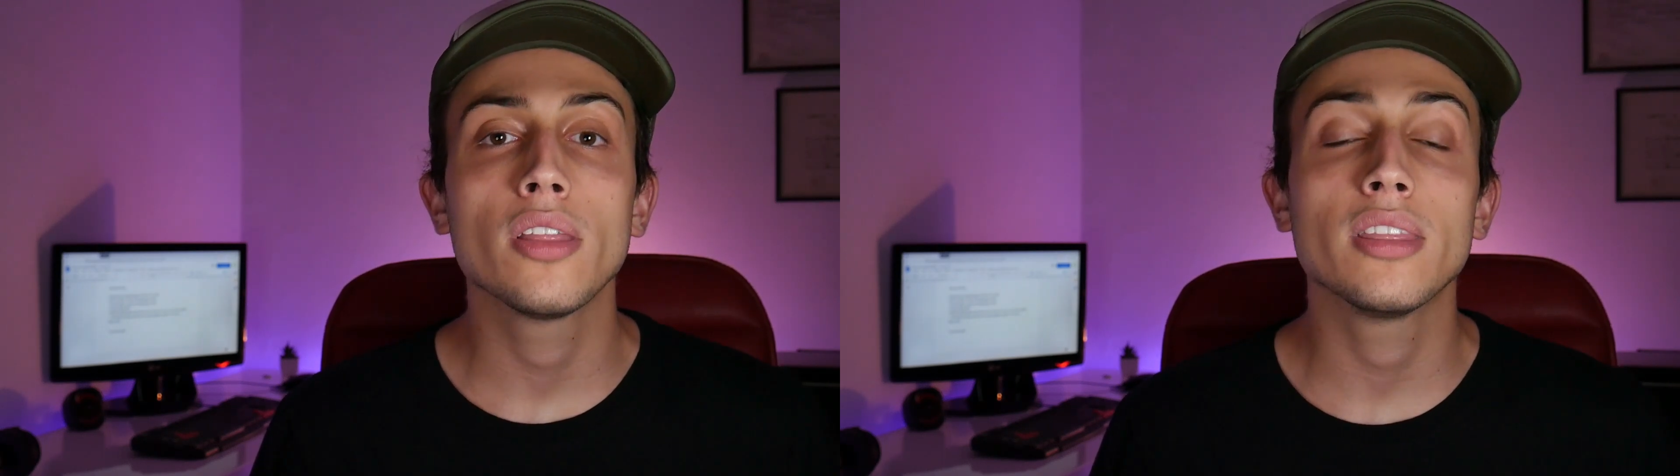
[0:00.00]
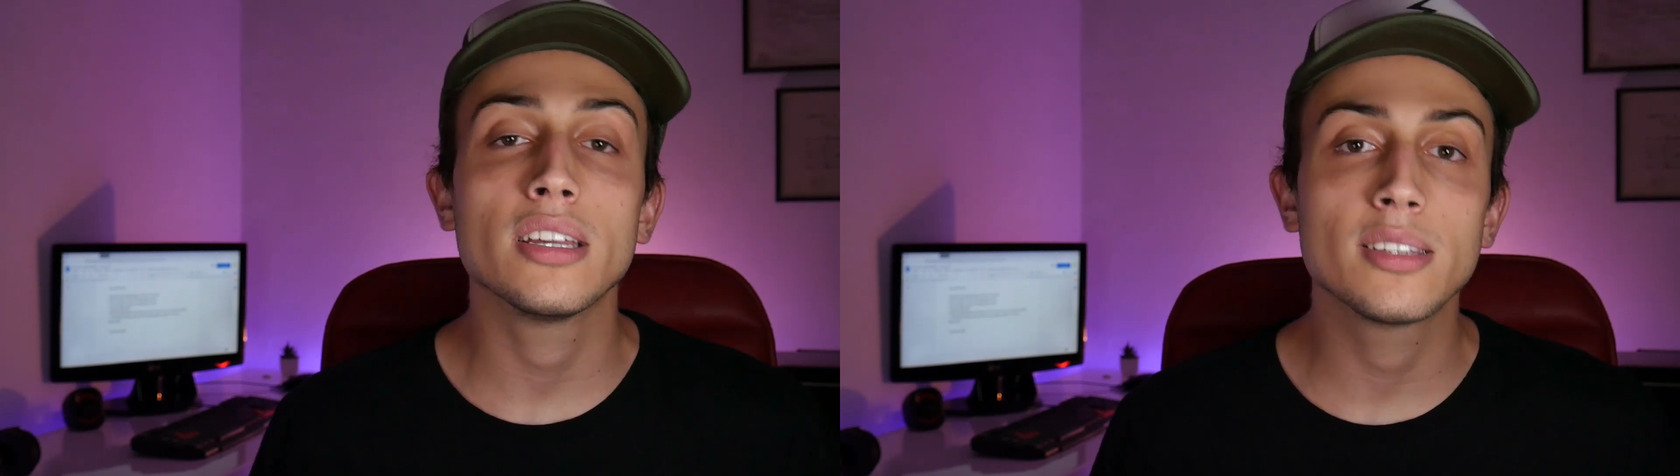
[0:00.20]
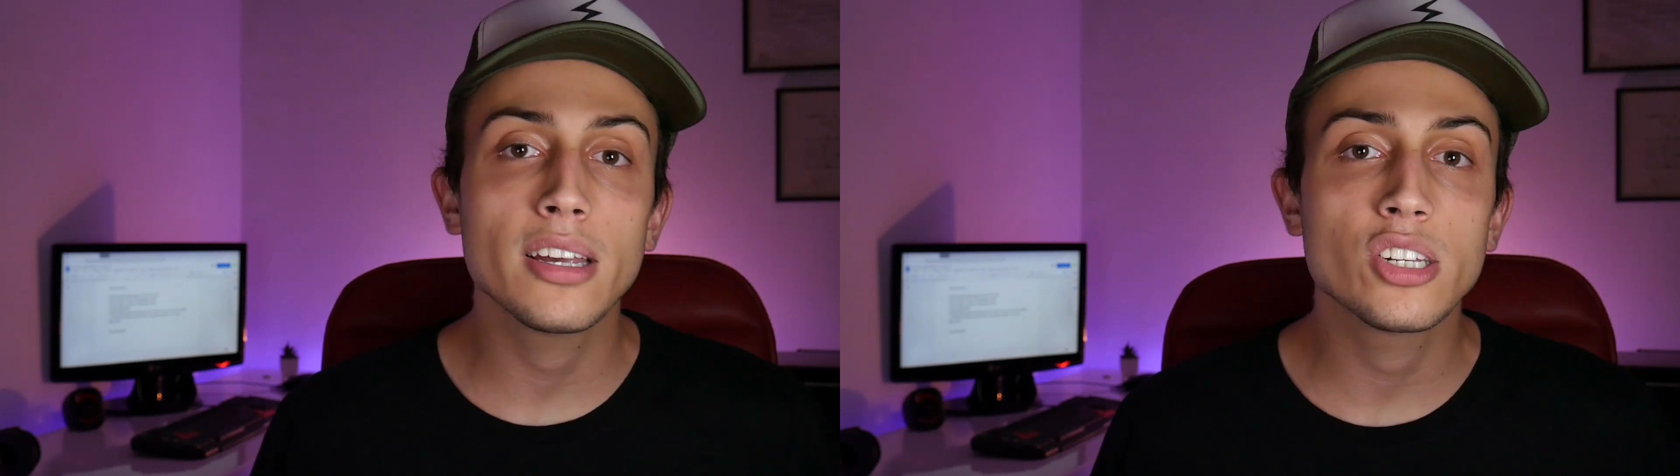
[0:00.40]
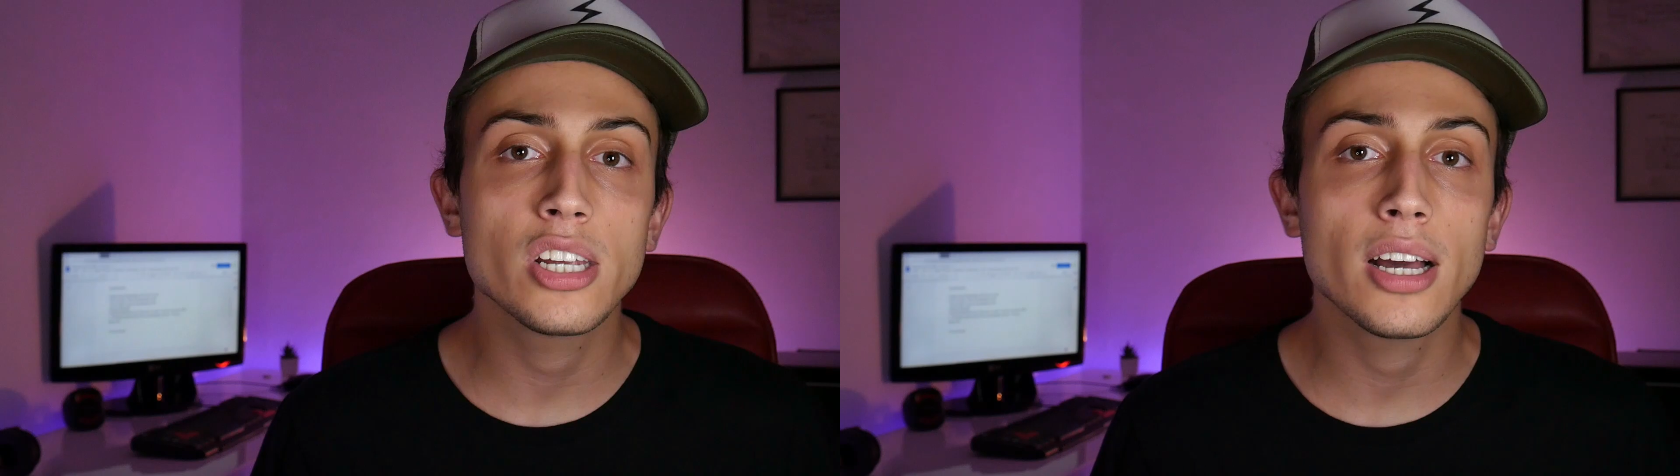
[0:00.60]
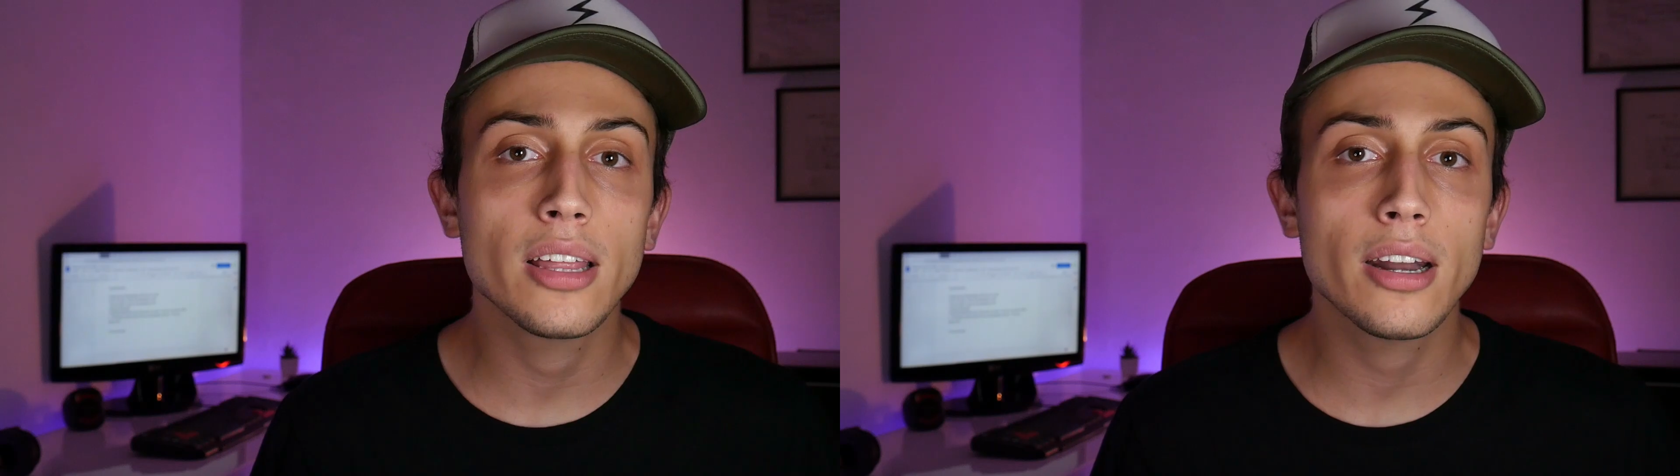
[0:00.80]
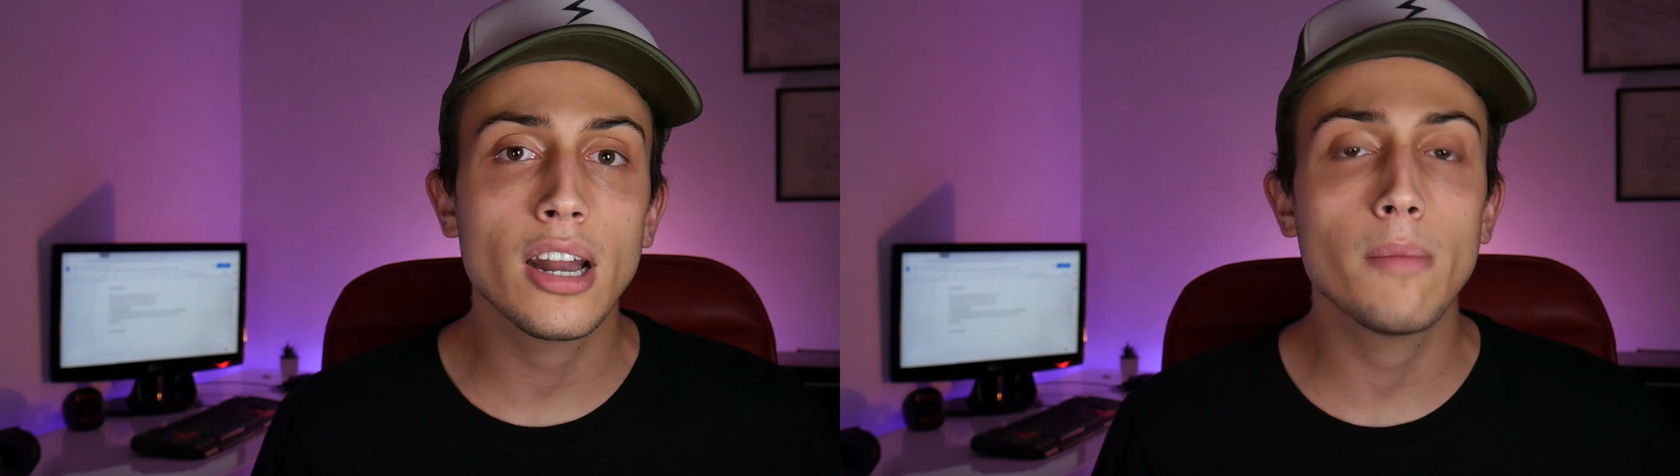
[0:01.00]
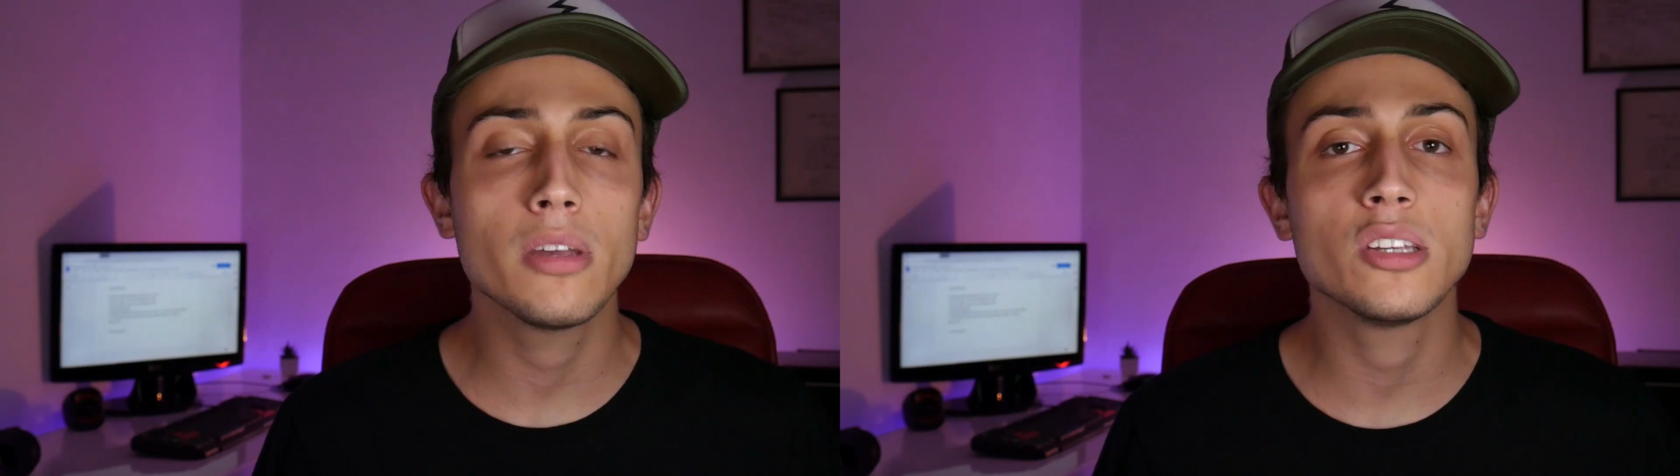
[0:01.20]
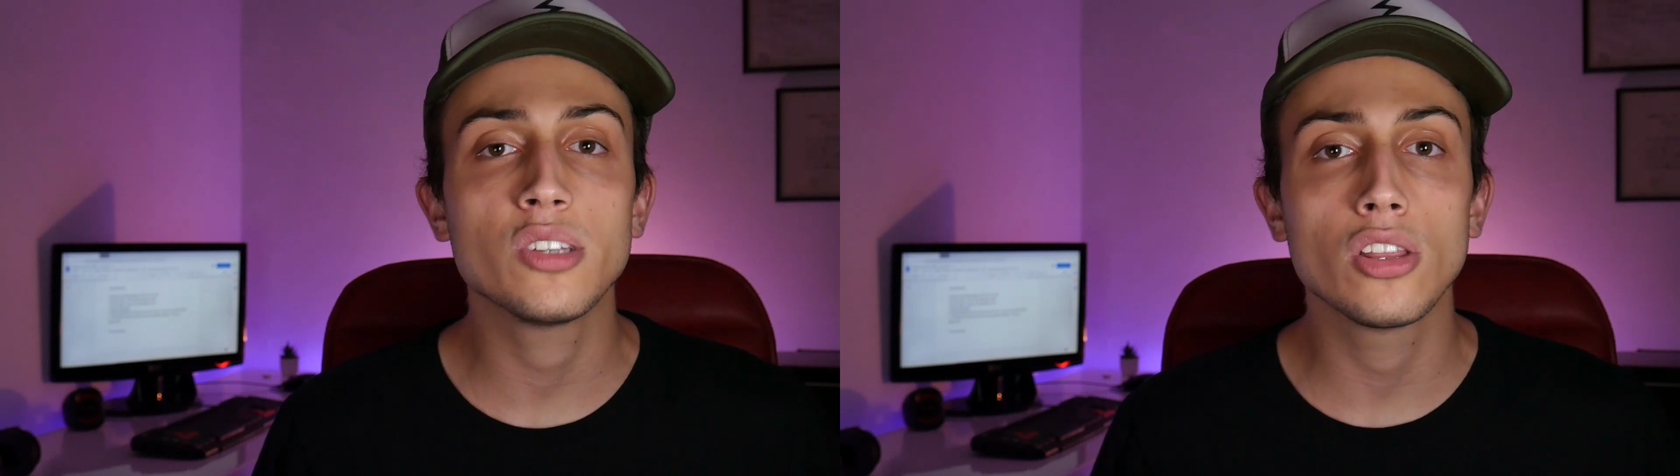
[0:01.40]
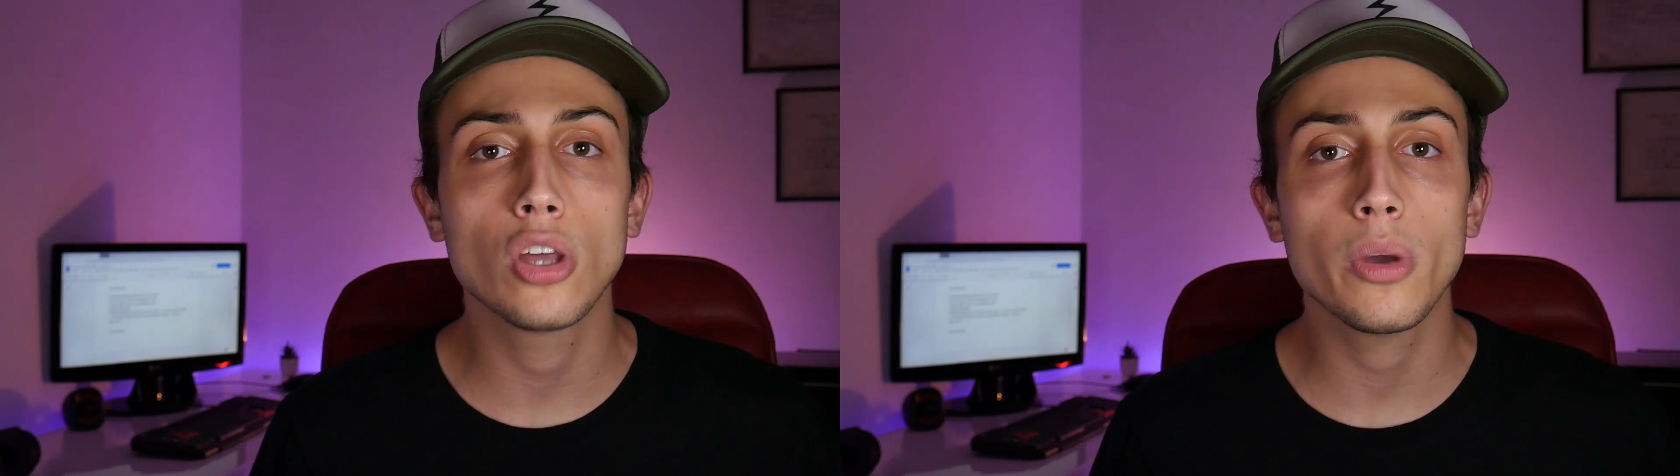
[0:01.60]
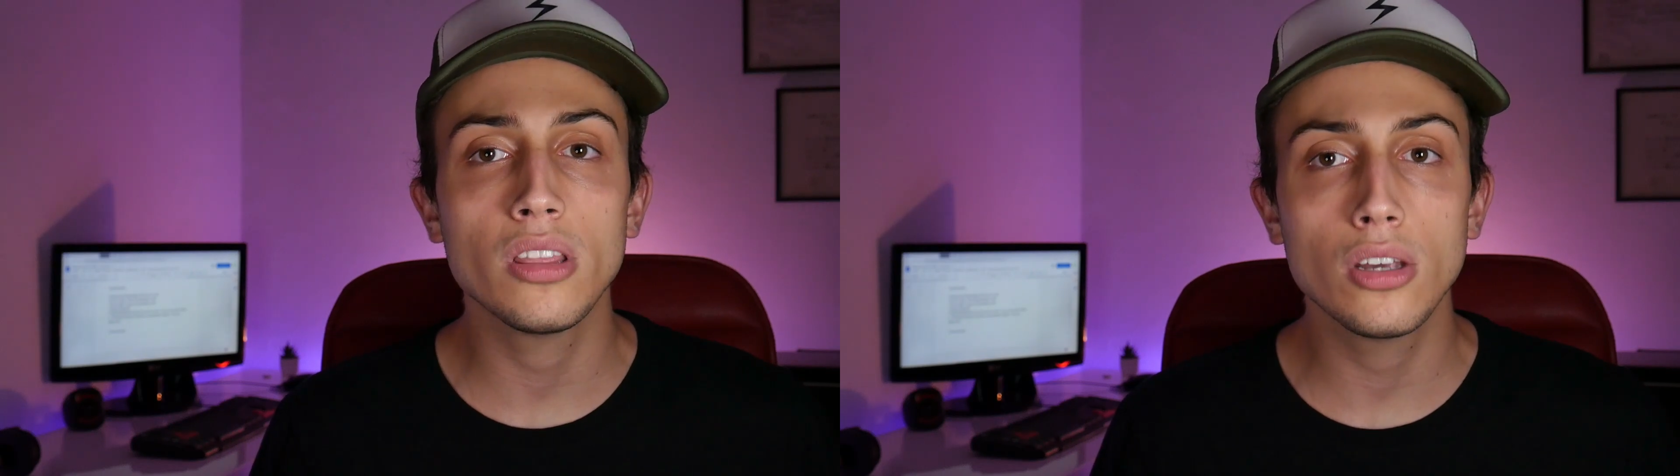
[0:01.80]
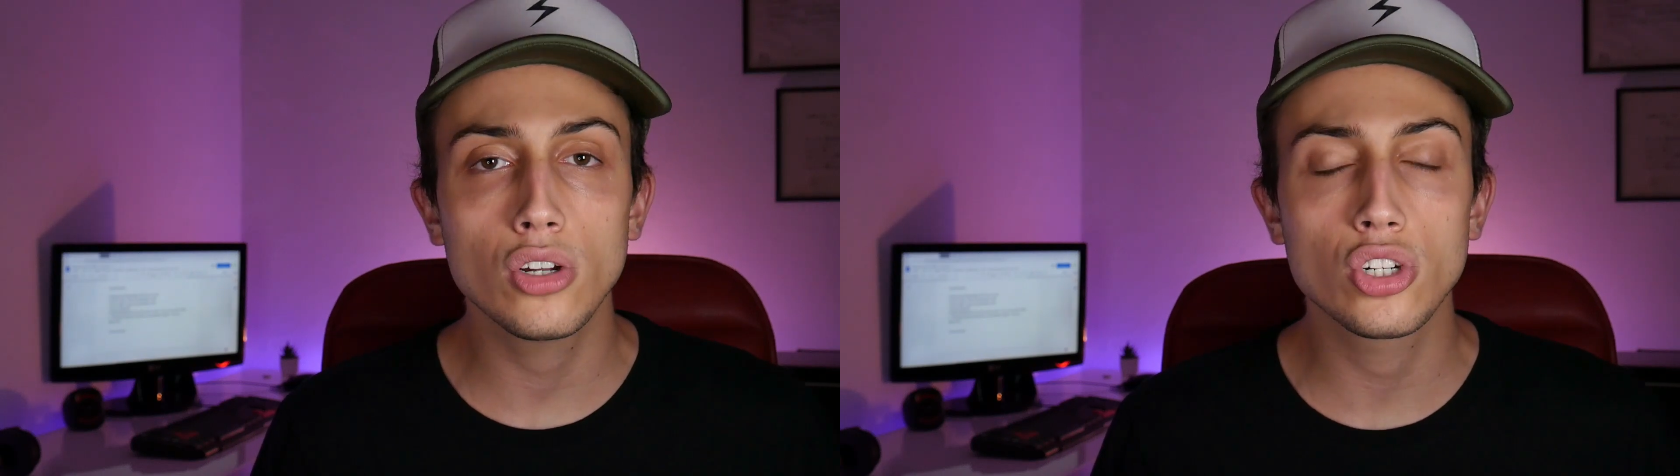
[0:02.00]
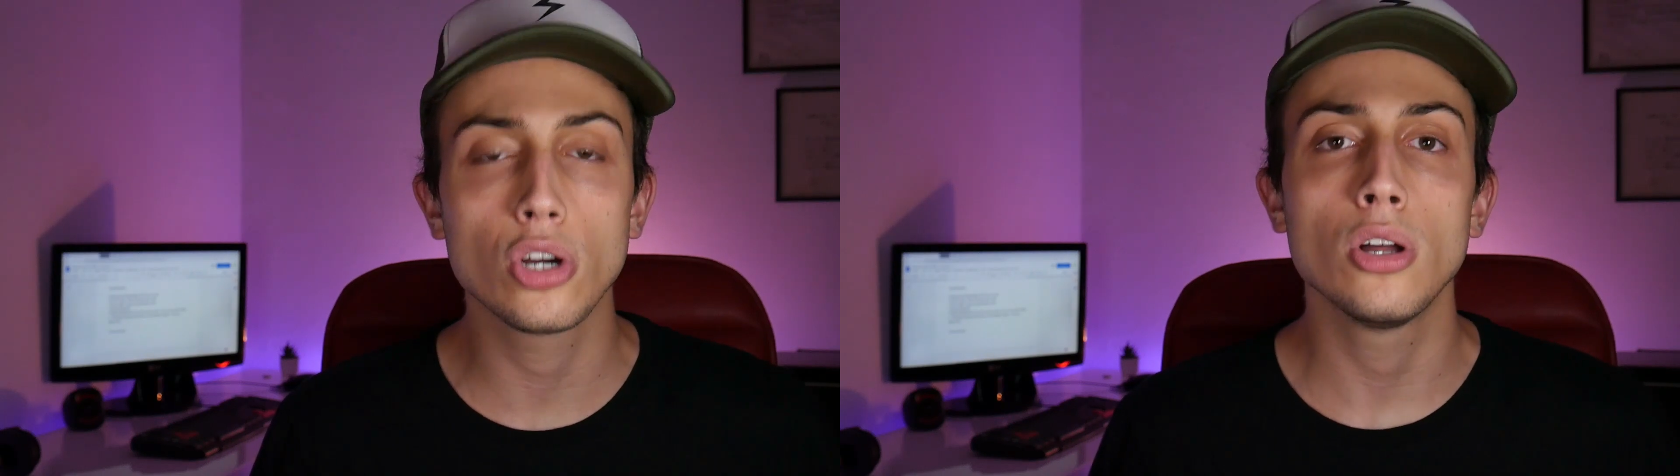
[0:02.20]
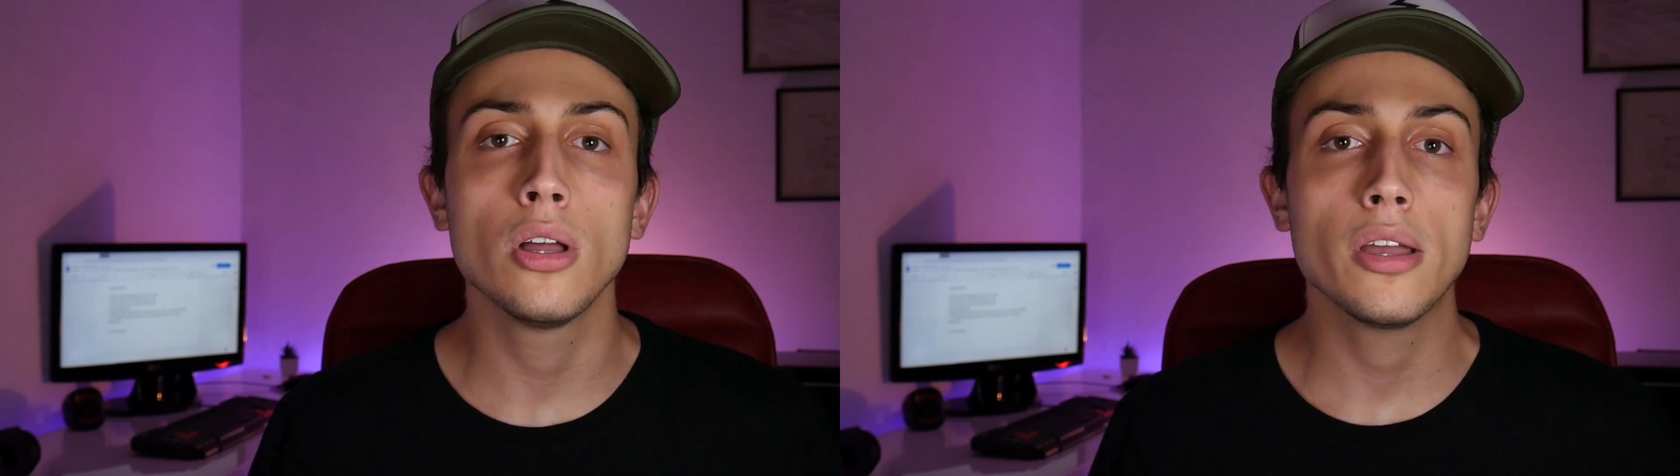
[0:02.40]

de 6 GB de RAM y 128